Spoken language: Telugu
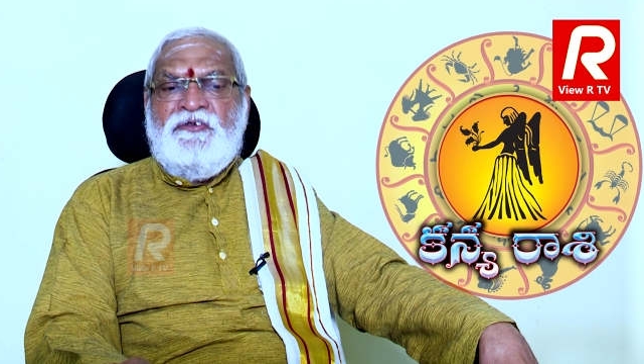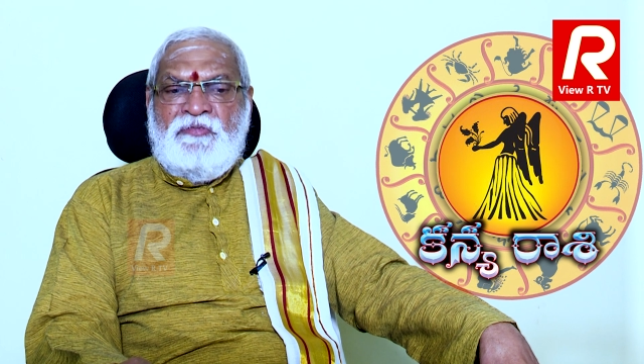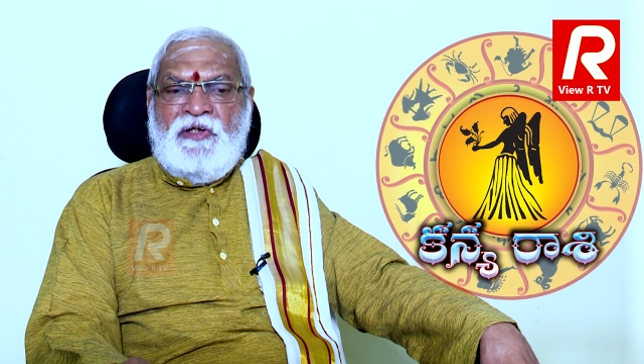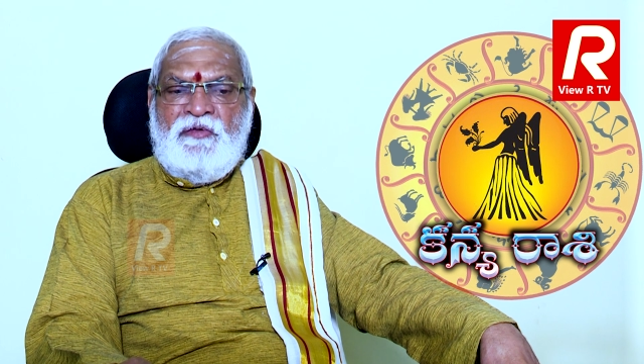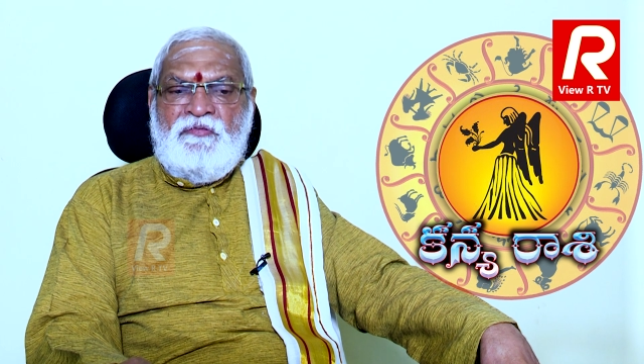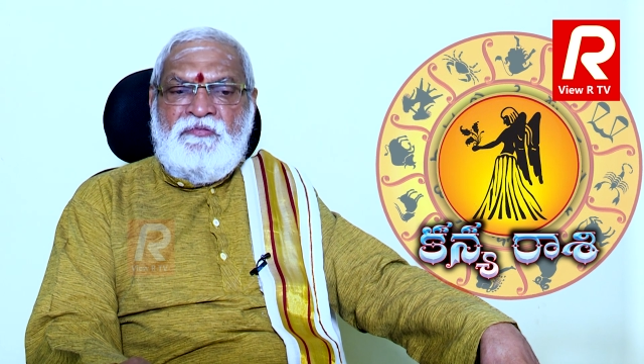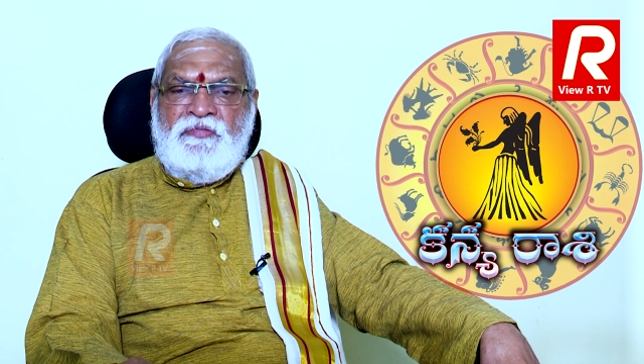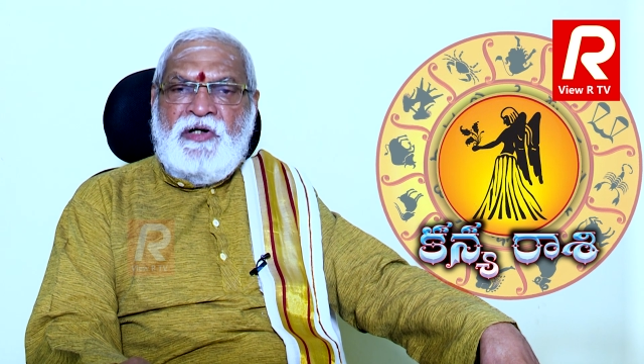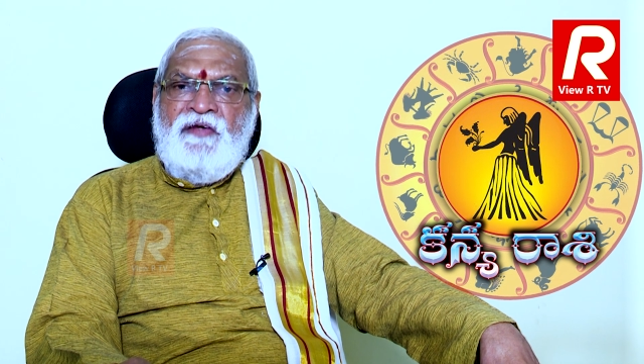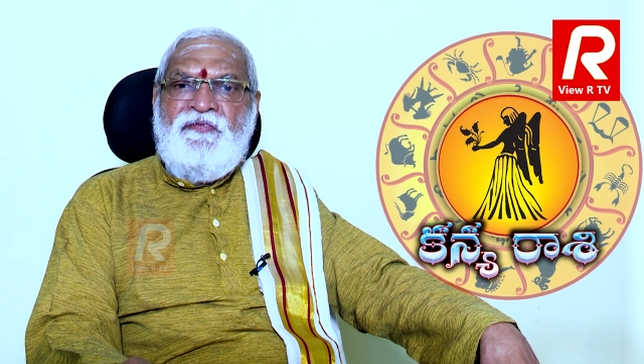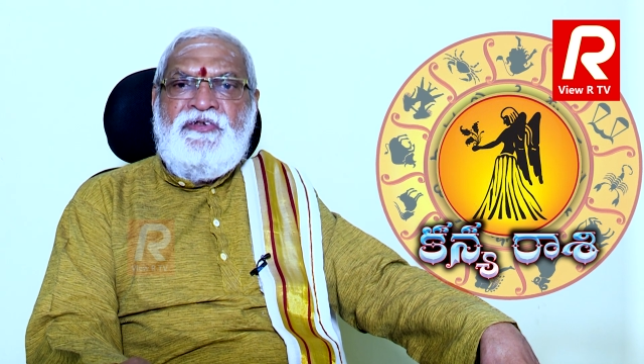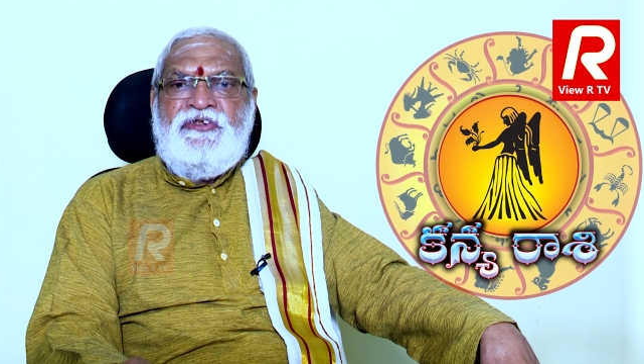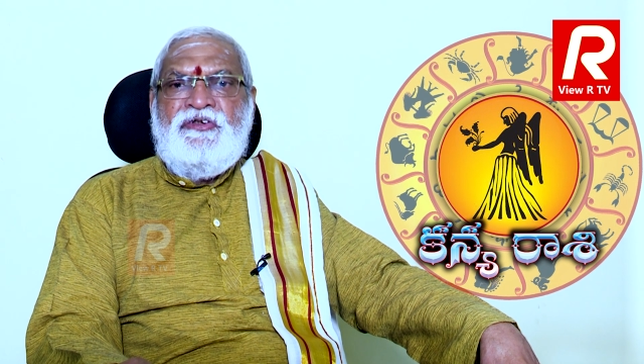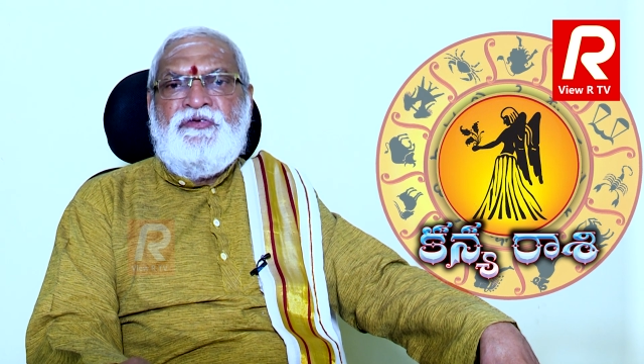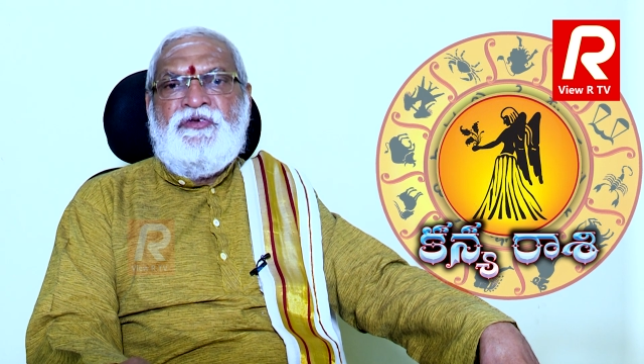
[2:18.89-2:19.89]
మనం
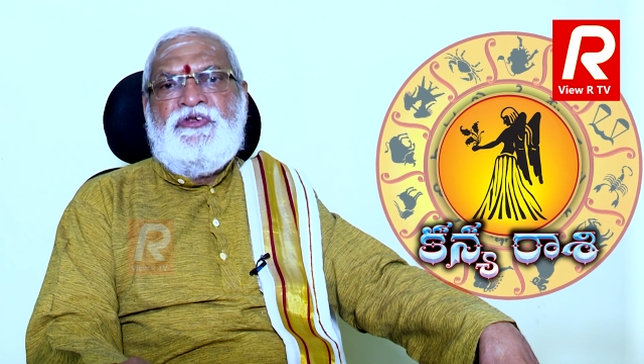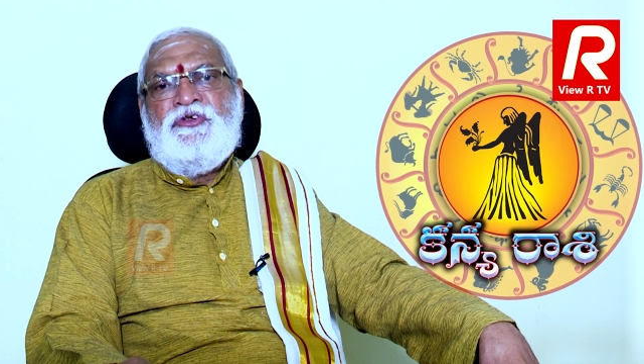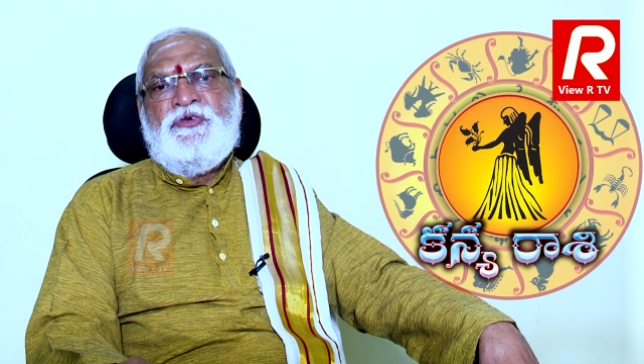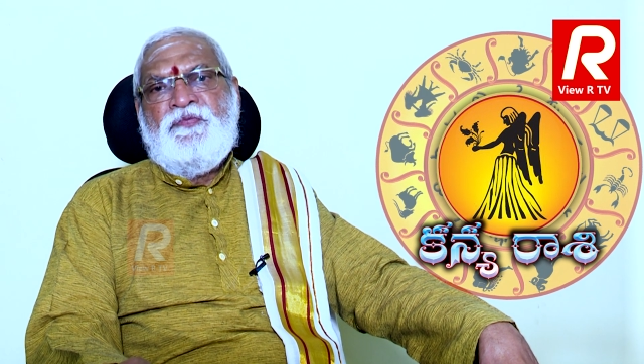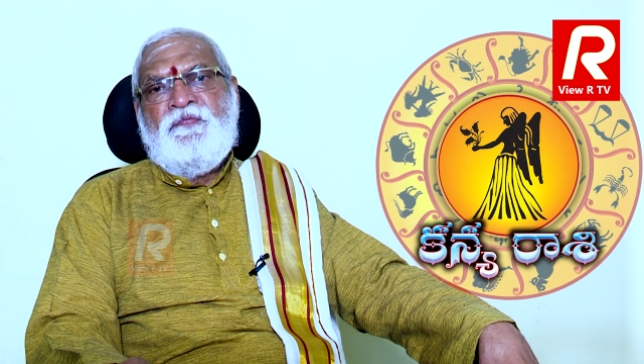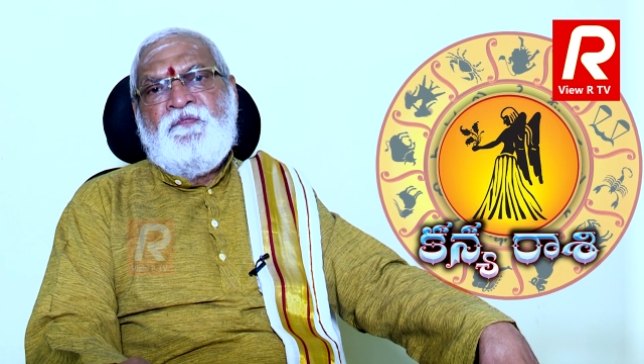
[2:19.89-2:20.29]
భావించవచ్చు